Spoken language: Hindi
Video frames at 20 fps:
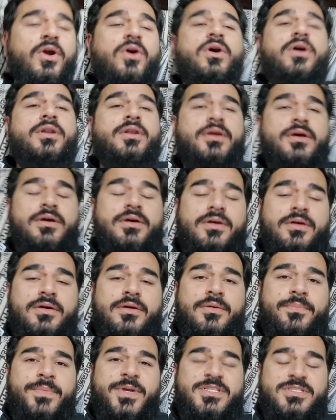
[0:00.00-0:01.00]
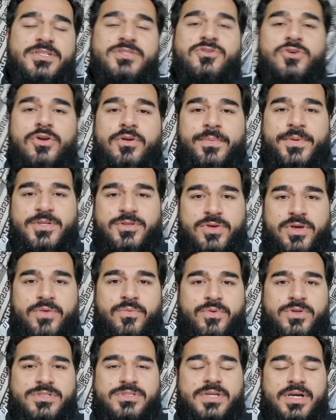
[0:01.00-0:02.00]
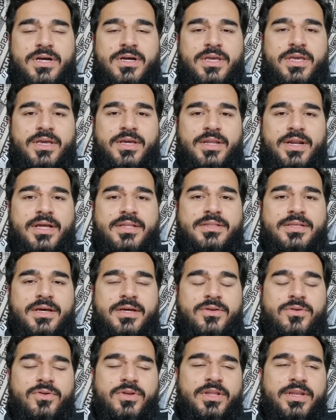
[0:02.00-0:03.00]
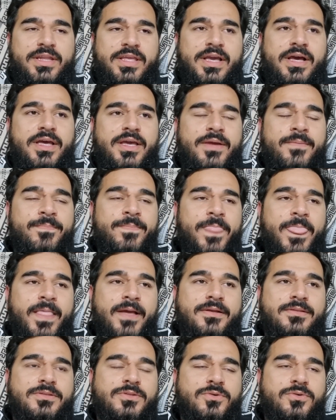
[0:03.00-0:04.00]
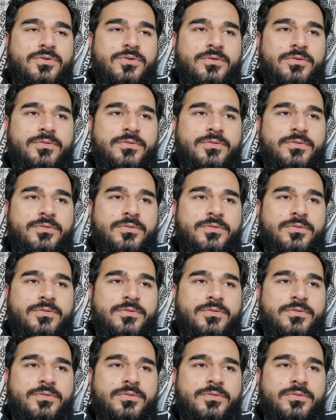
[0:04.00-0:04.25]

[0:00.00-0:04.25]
और पच्चीस सौ रुपये जो है वो इसका एक रात का इन्होंने लिया है तो